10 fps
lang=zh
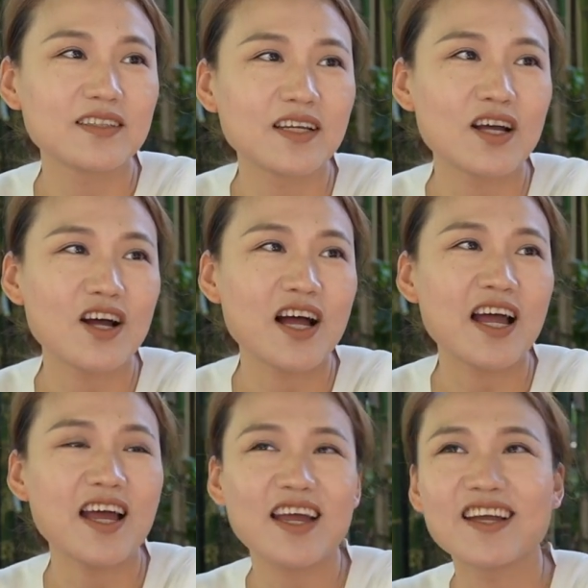上海也
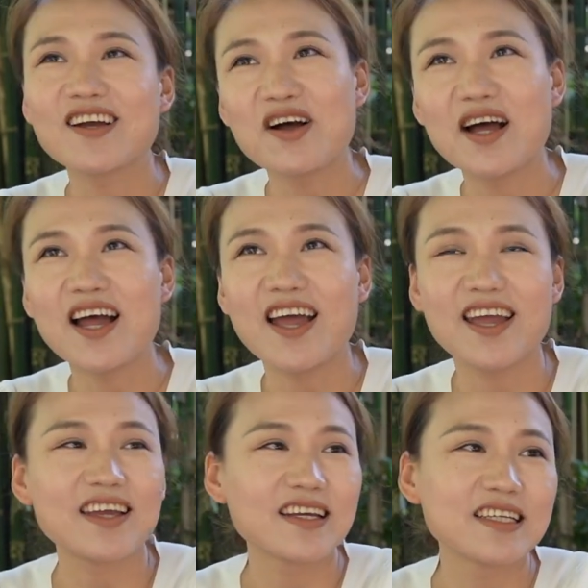是
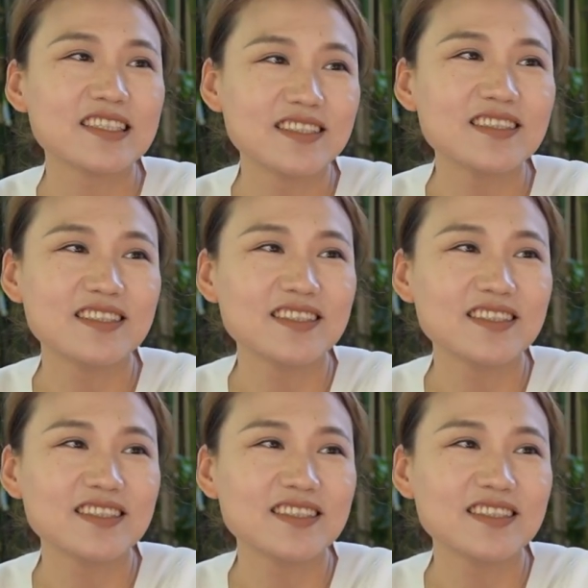也是靠